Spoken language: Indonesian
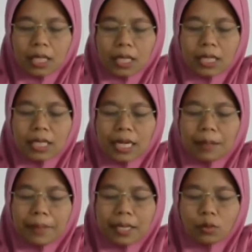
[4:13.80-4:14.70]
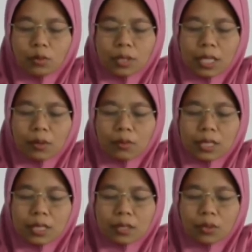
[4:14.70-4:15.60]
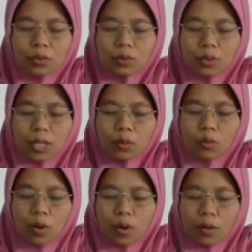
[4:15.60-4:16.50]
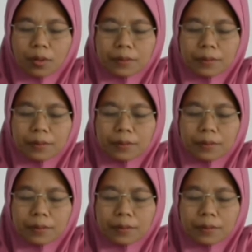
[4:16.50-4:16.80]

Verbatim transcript: Innaman utawi setuhune uong